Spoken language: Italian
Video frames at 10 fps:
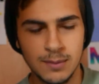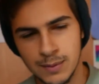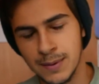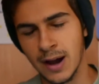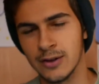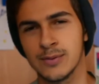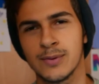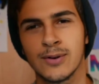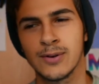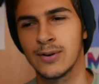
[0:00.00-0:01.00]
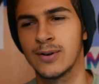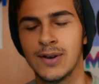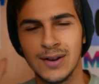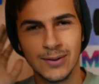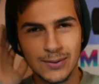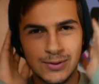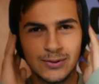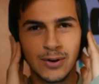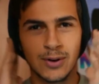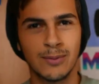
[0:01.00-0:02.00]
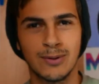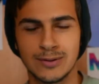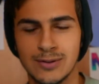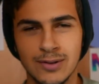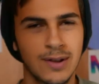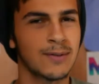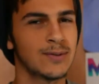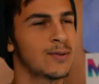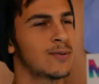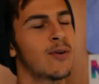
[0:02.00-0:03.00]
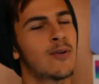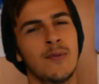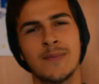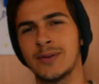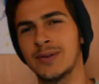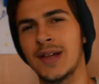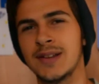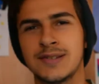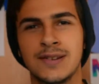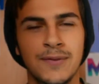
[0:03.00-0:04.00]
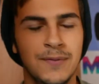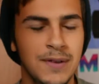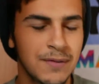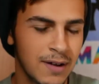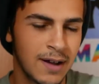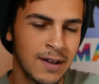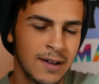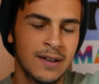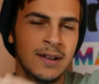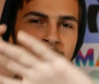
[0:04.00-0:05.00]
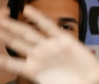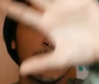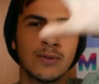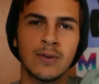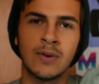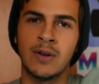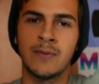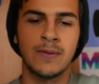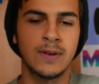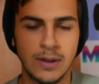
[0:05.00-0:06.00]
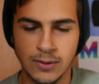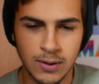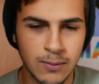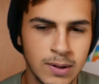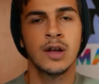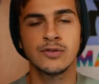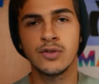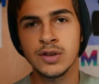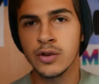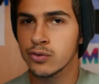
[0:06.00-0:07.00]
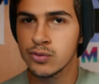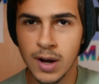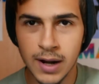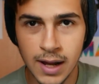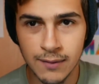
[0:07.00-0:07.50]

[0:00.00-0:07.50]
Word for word: sì mi piace, però non ci gioco molto. Io da quando ho comprato Destiny e FIFA il mio mondo è finito. Sono andato sulla